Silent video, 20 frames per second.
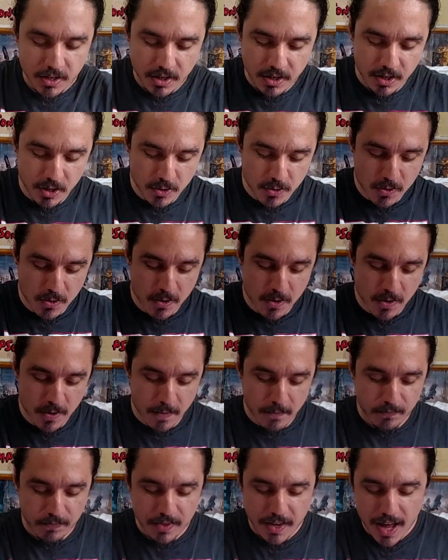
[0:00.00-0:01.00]
e o
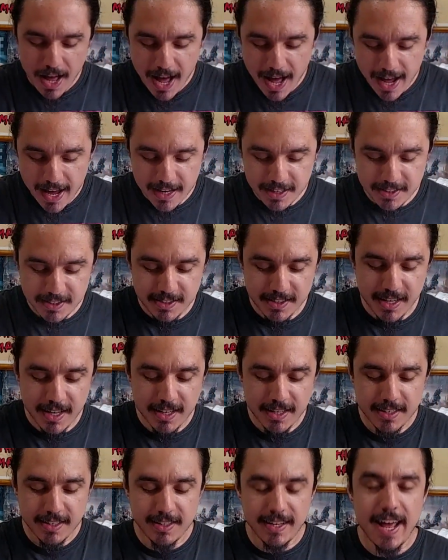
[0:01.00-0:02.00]

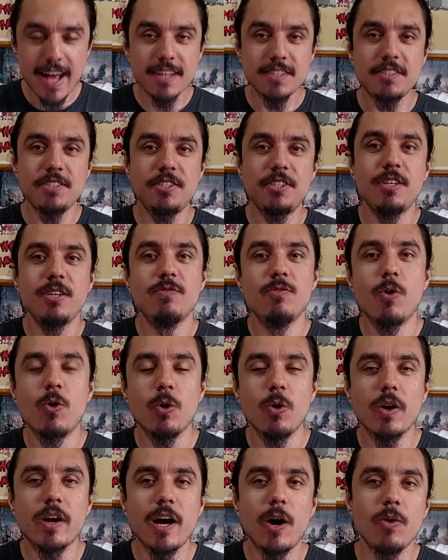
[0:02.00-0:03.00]
AEC Next. Vou
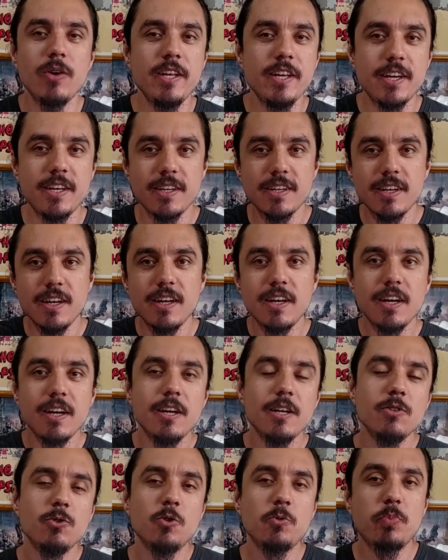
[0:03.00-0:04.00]
colocar o link
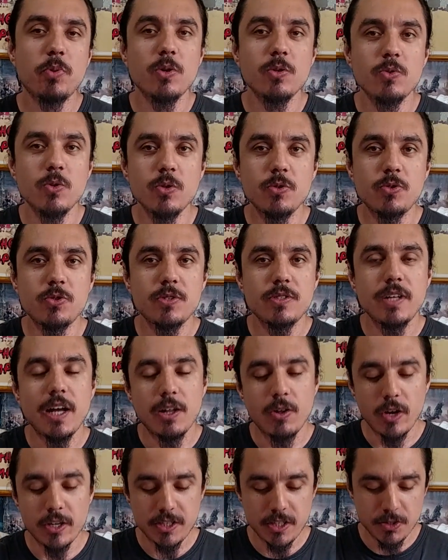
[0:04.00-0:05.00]
dos produtos da
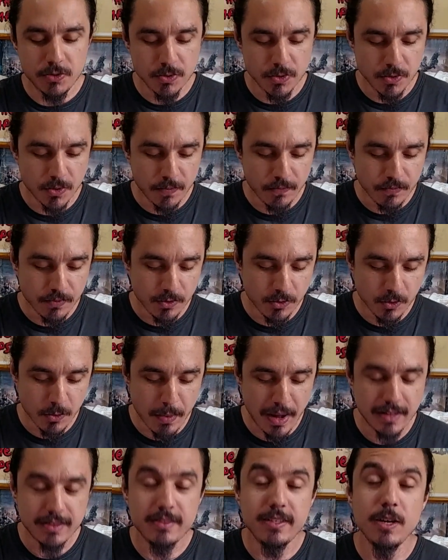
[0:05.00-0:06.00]
loja do, do
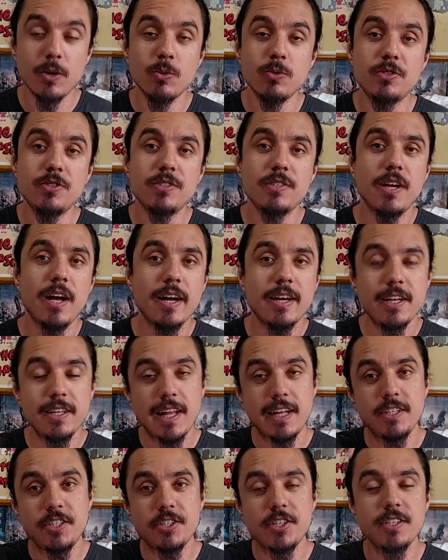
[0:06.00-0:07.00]
Matheus aqui
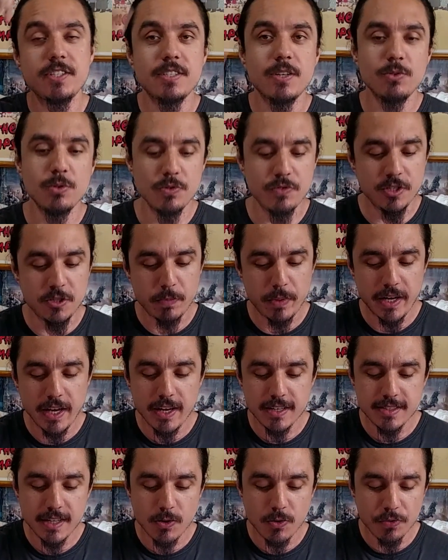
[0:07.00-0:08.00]
na descrição do vídeo para quem
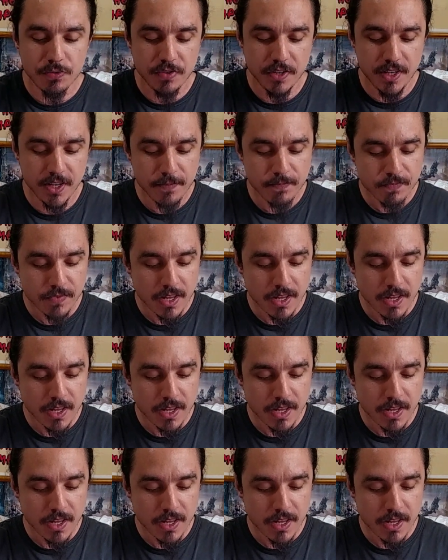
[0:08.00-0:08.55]
quiser conferir.